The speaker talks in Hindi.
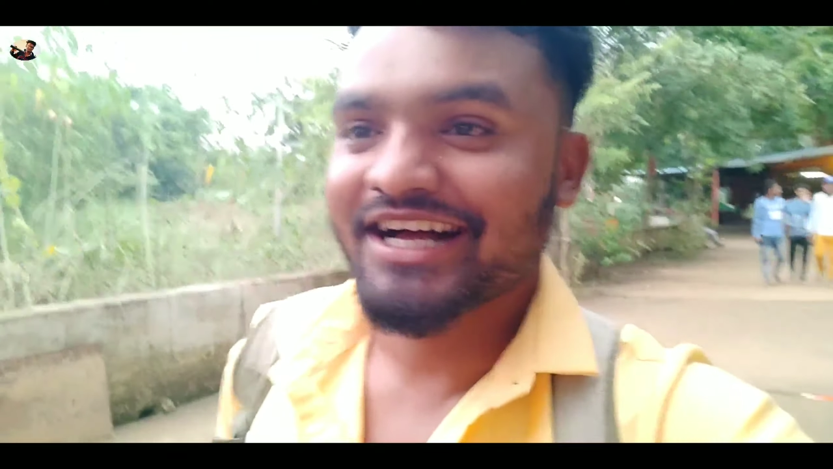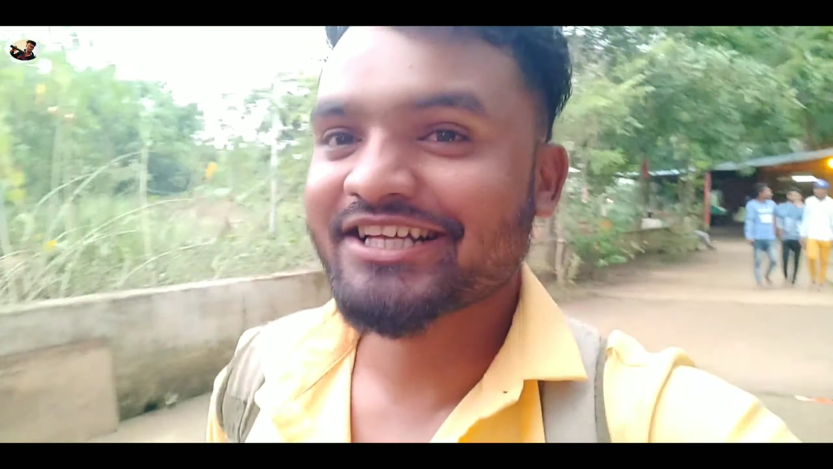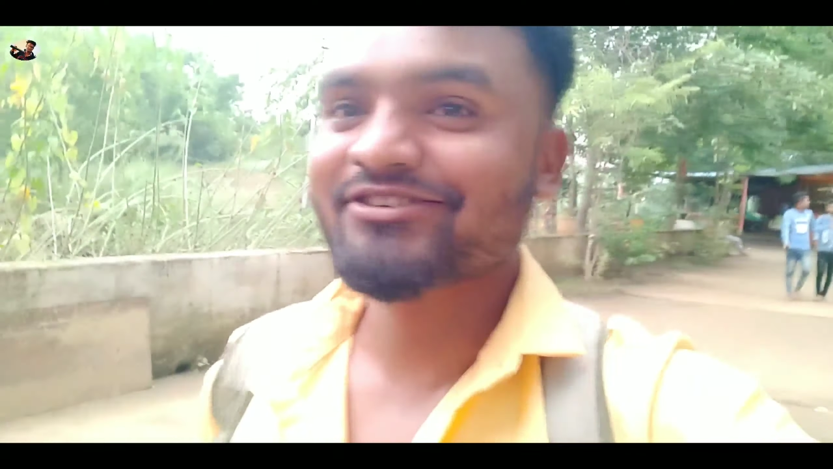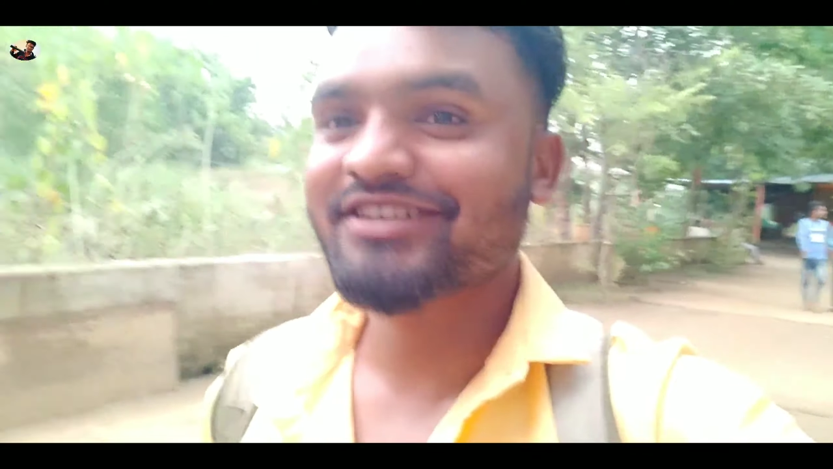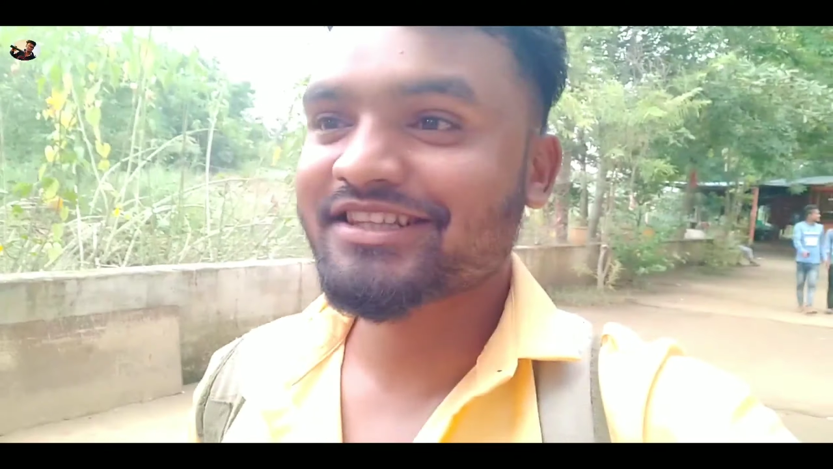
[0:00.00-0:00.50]

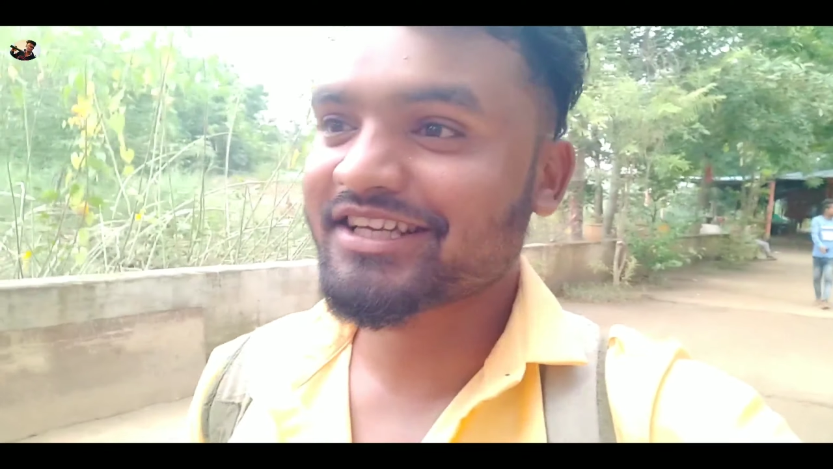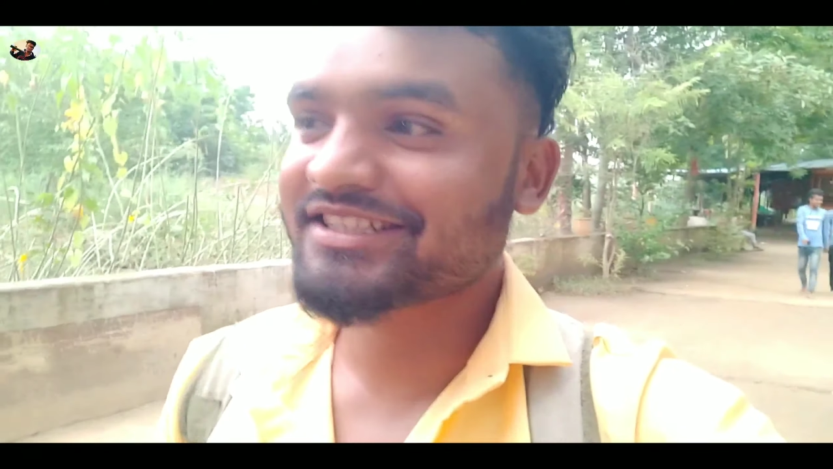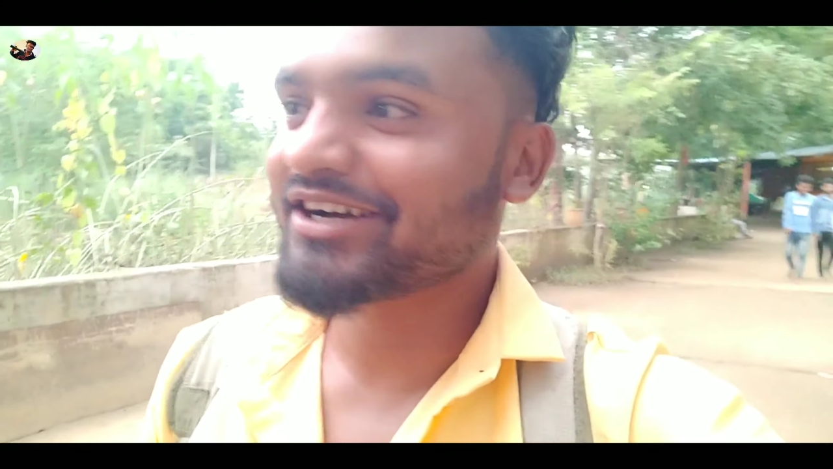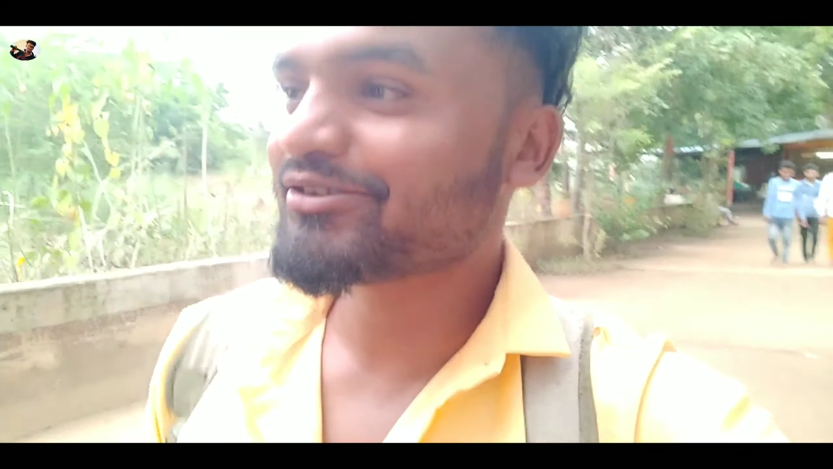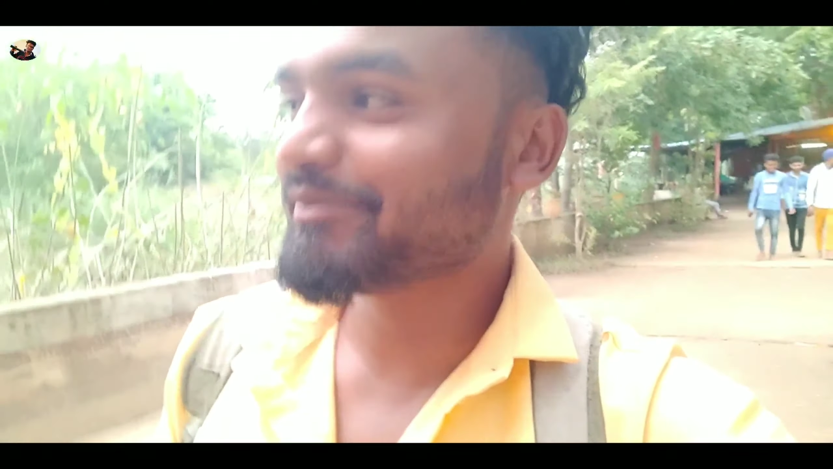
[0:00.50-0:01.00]
आज सोचा था
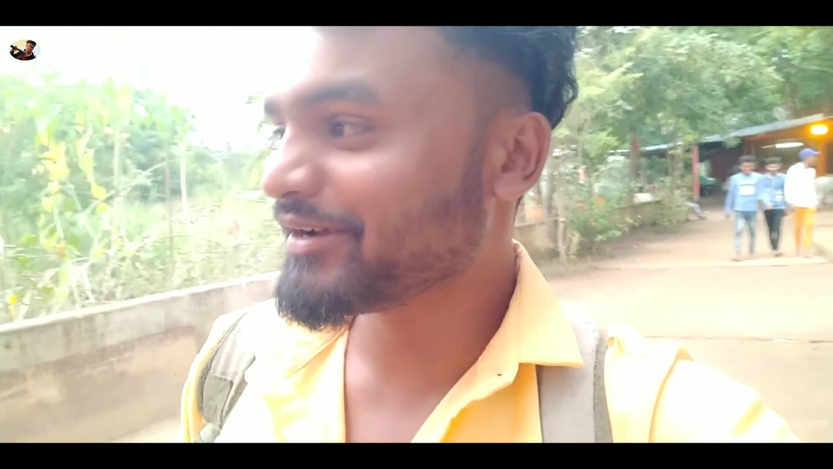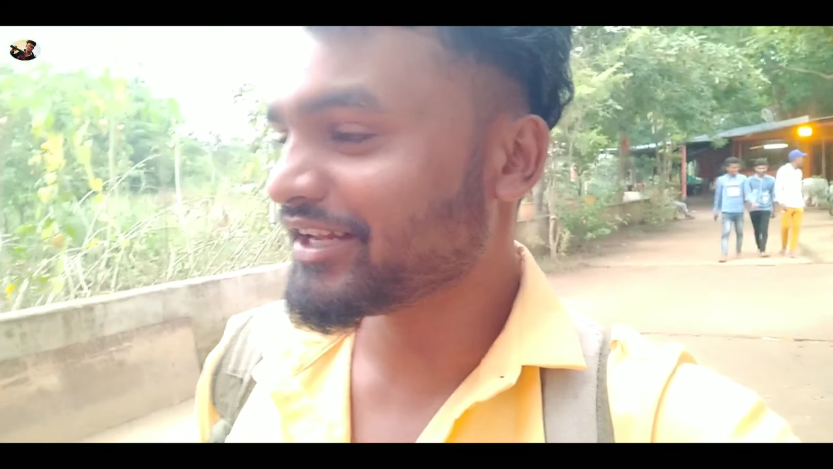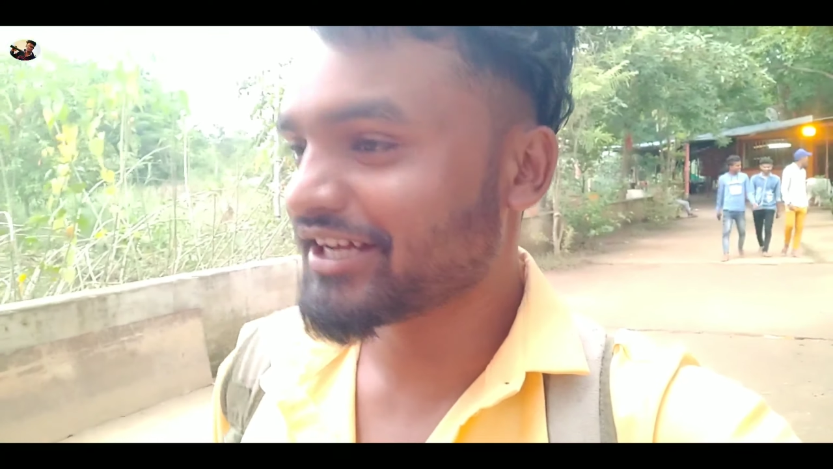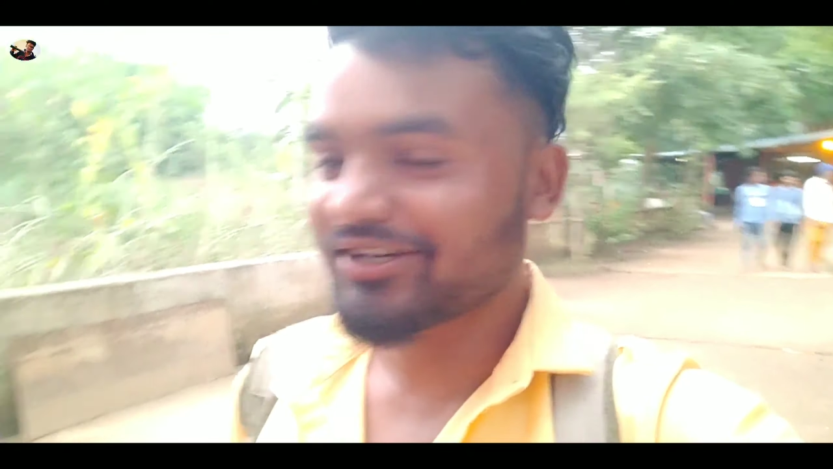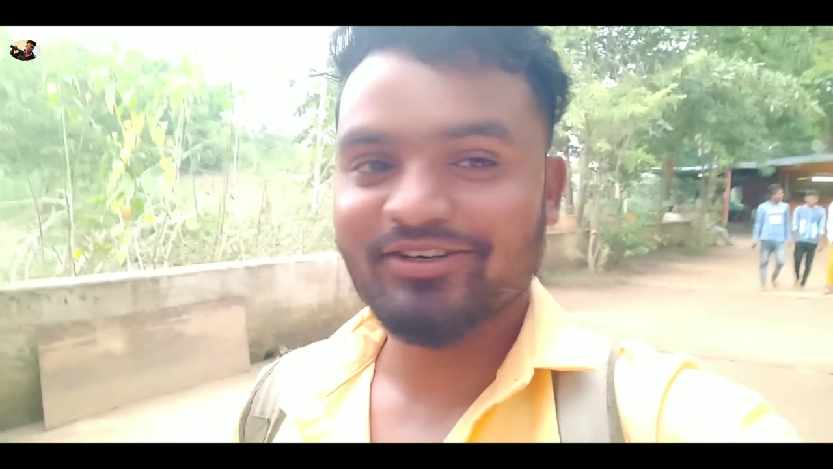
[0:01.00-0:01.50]
कि जाऊँगा
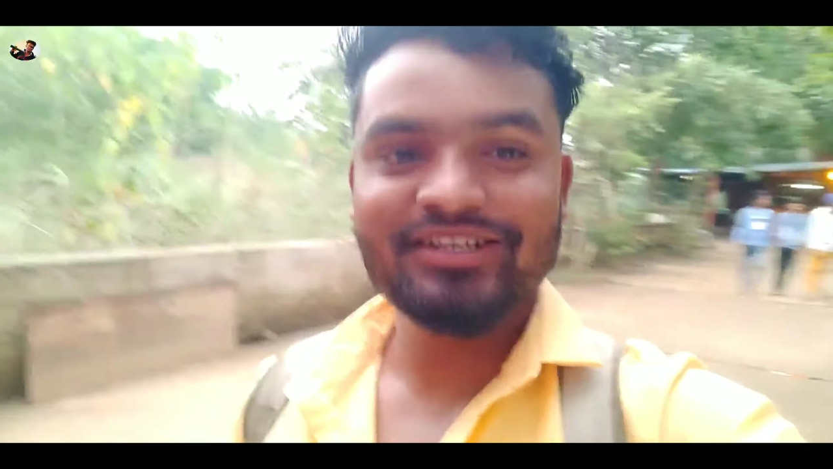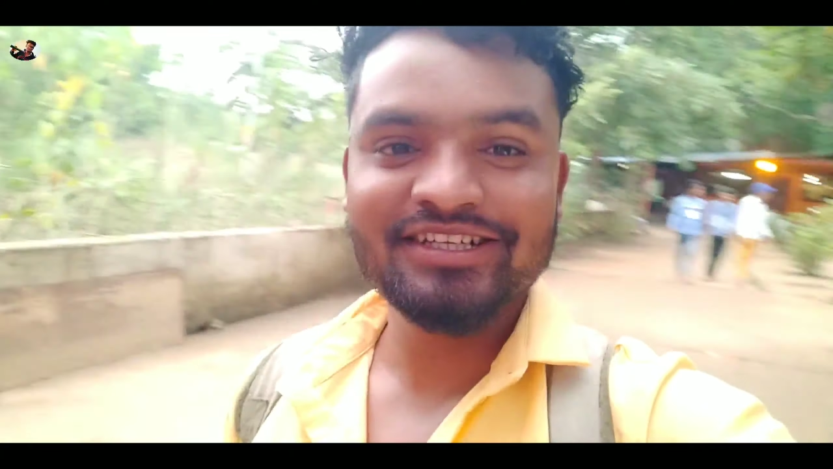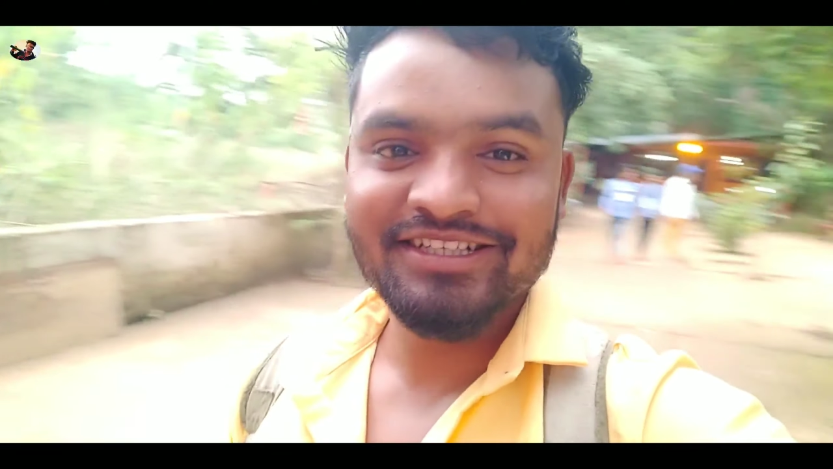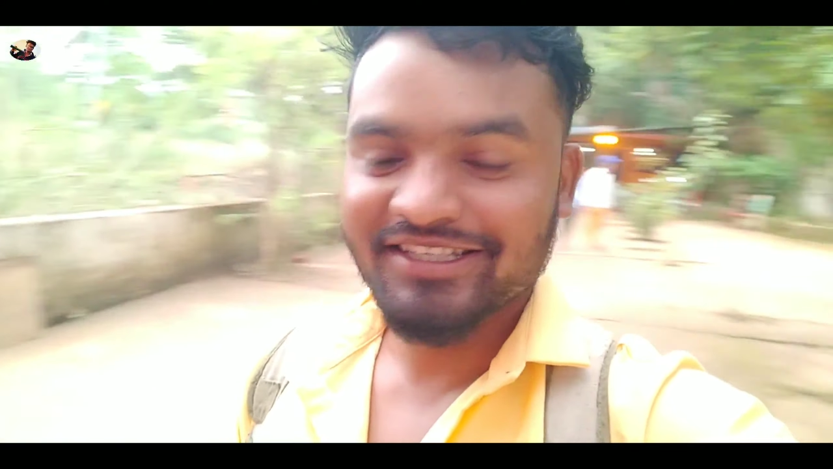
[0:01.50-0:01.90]
पहले और